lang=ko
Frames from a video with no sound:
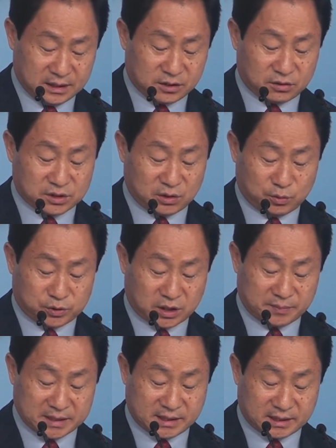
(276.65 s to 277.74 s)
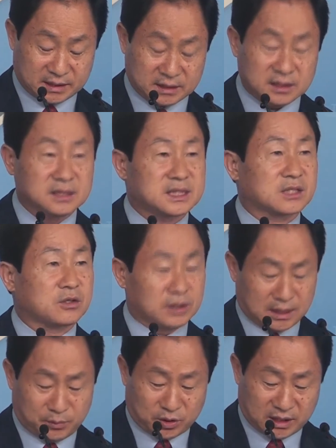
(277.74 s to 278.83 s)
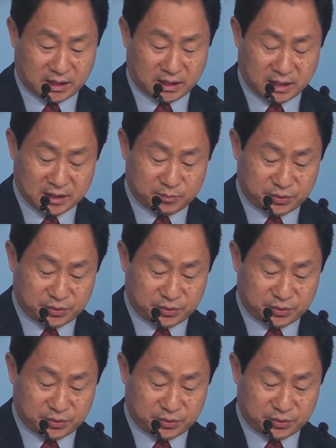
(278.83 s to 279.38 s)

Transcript: 성창호 부장판사는 직권남용의